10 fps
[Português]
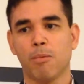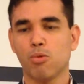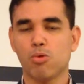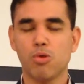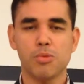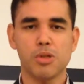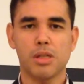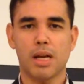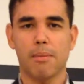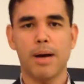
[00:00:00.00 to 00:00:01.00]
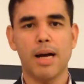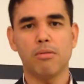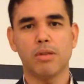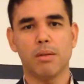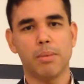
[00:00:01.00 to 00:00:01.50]
Os grupos de
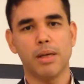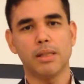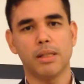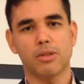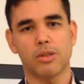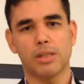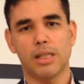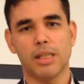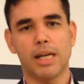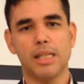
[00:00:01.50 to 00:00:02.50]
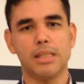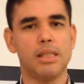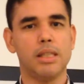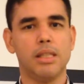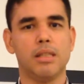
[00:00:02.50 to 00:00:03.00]
trabalho também da
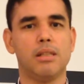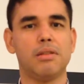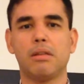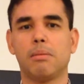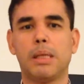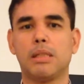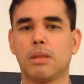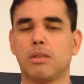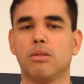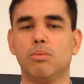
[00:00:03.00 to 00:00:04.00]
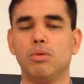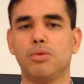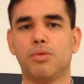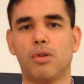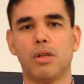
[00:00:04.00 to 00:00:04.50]
sociedade tiveram uma participação
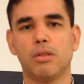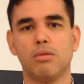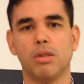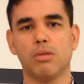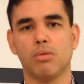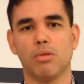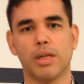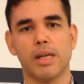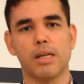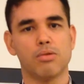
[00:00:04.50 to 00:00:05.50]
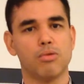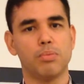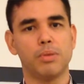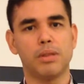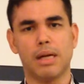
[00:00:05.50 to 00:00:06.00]
muito forte durante o Congresso, o
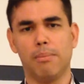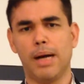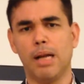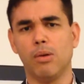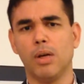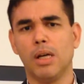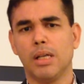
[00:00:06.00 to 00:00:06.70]
grupo de trabalho